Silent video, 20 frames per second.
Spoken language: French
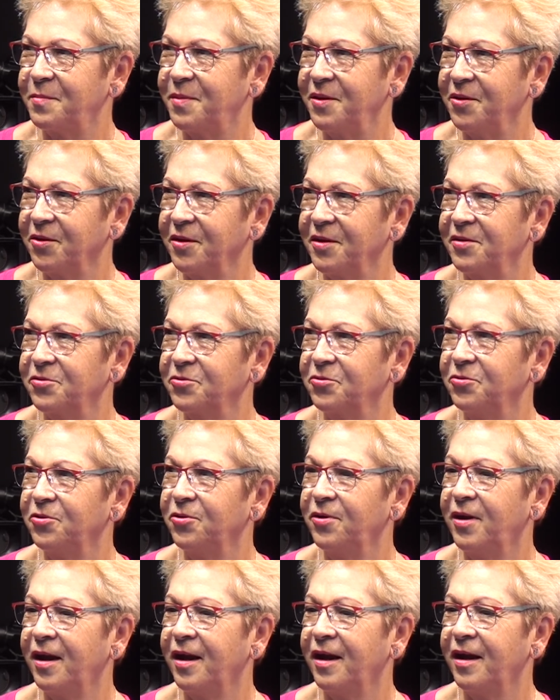en raison de
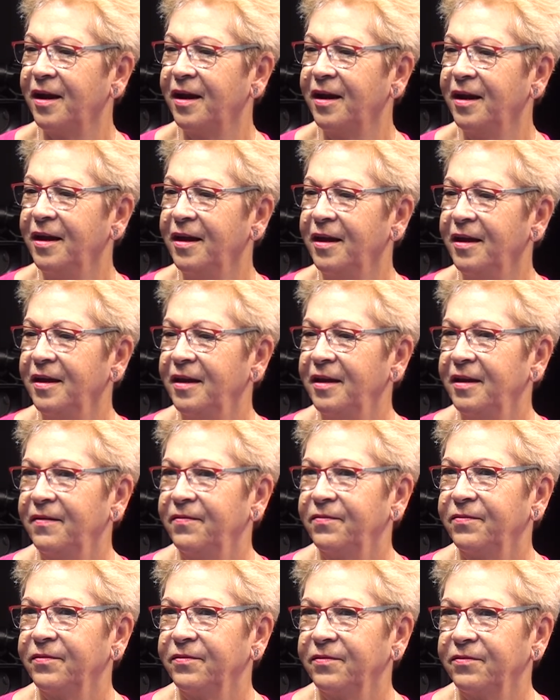la
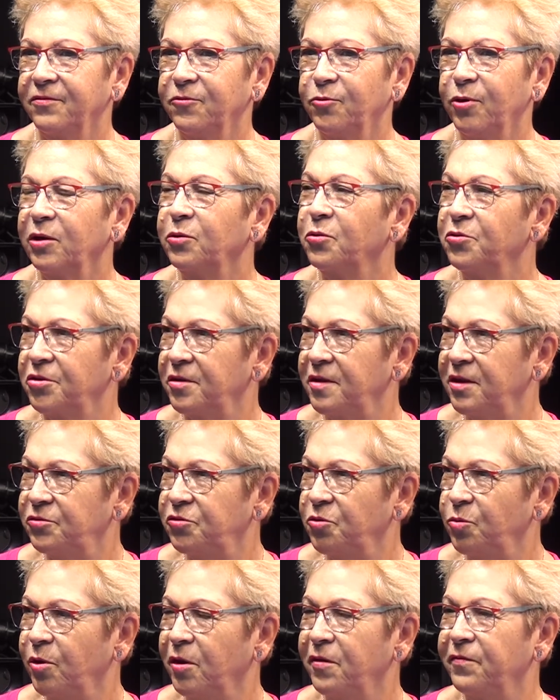de la grosseur de la
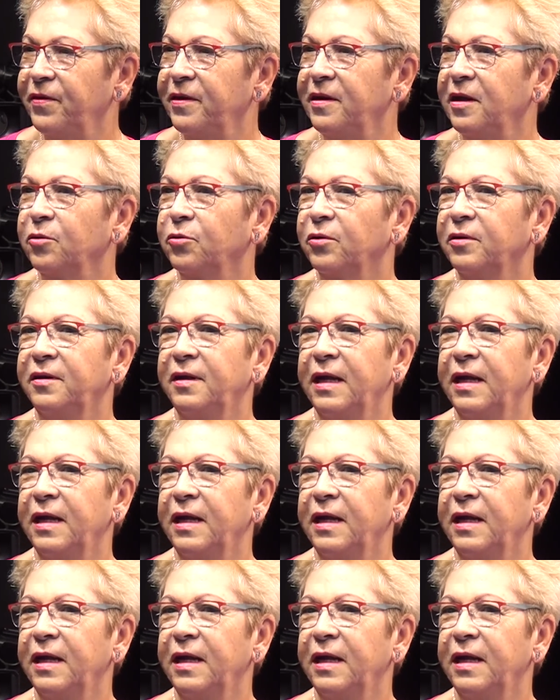tumeur. En fait, la,